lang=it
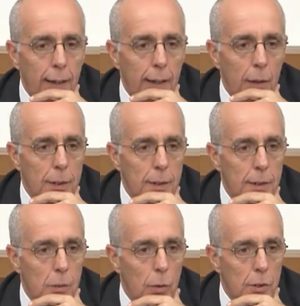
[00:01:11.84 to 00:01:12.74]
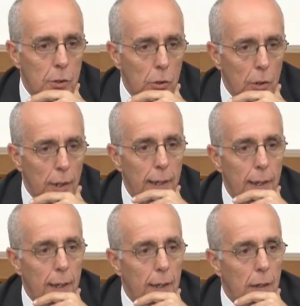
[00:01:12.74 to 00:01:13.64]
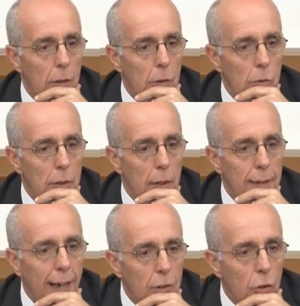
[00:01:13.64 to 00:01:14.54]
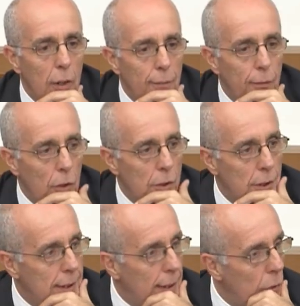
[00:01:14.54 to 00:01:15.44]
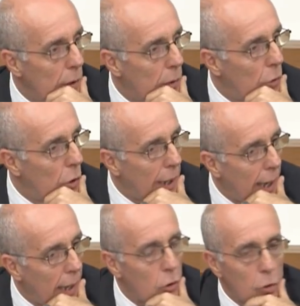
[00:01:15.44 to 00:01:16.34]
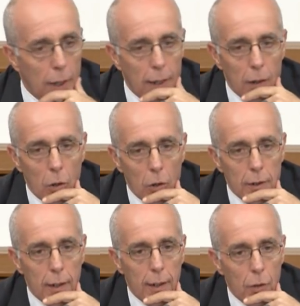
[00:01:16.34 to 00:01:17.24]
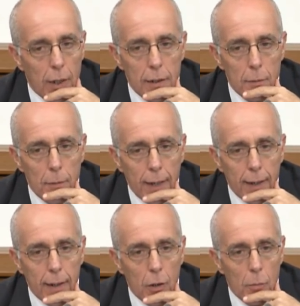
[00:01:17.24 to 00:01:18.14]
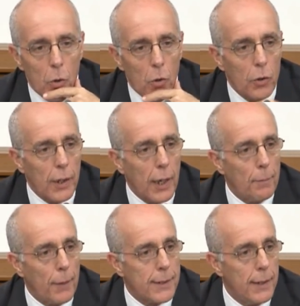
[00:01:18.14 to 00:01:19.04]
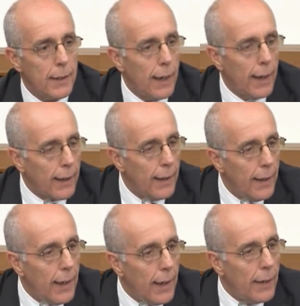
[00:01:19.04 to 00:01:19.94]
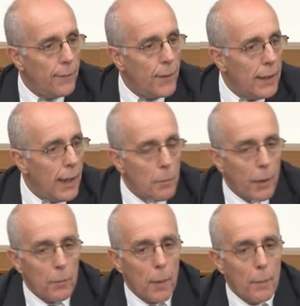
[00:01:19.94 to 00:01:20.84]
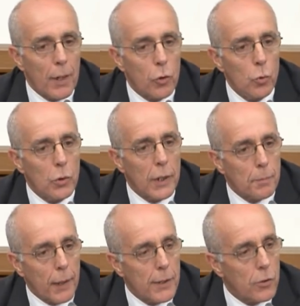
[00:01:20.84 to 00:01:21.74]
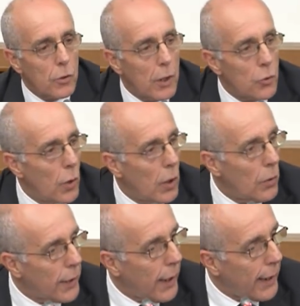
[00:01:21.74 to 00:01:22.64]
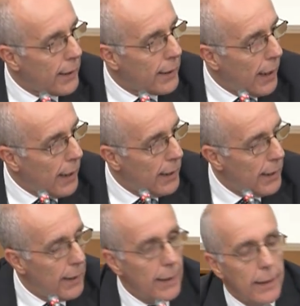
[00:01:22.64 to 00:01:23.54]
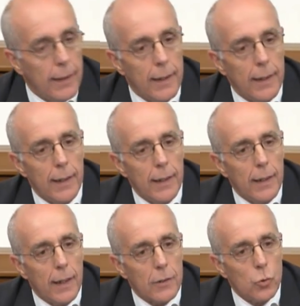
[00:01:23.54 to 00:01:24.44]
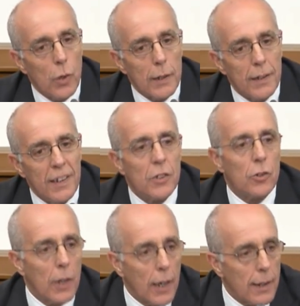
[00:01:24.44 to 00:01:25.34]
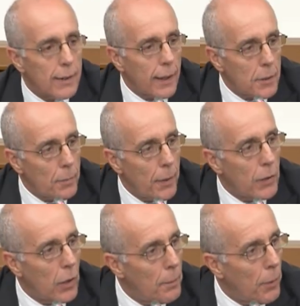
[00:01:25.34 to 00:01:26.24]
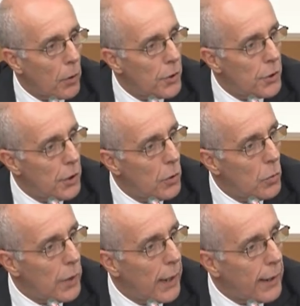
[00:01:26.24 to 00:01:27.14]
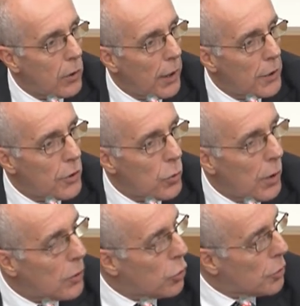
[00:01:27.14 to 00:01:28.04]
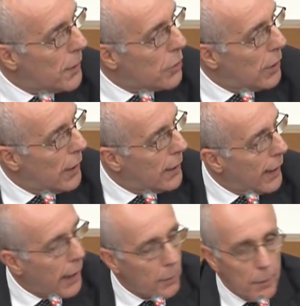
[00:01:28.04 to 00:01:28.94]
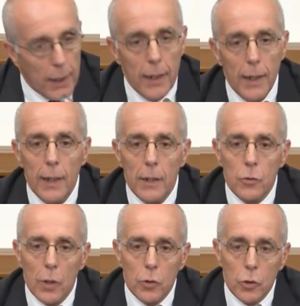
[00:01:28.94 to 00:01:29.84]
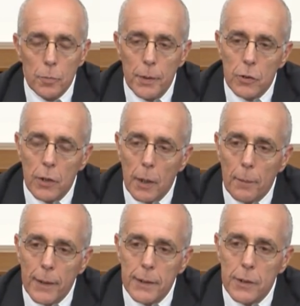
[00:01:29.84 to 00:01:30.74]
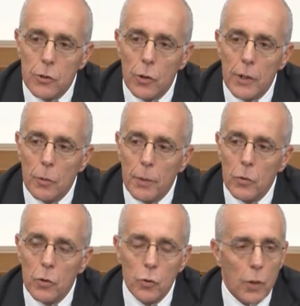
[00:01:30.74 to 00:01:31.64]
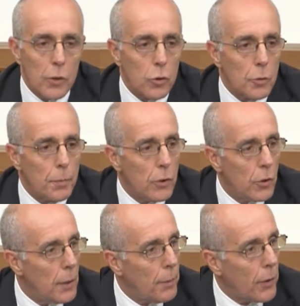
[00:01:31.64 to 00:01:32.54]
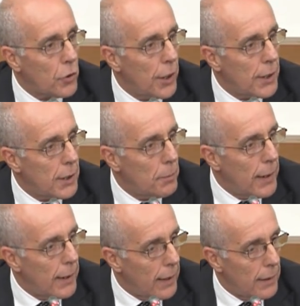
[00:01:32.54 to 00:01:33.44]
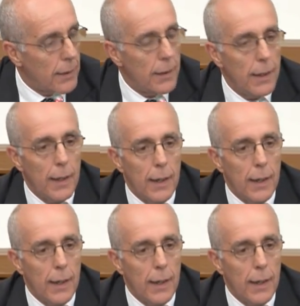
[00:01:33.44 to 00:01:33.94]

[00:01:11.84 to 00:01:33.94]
anche in questa situazione un dato che forse è stato equivocato, ma l'Ordine degli Avvocati di Bari, che io mi onoro di rappresentare, ha fin dalle prime battute espresso la sua contrarietà e la sua dissonanza rispetto all'ipotesi di un decreto legge sulla sospensione dei termini, sulla sospensione della prescrizione e soprattutto sulla sospensione dei processi pendenti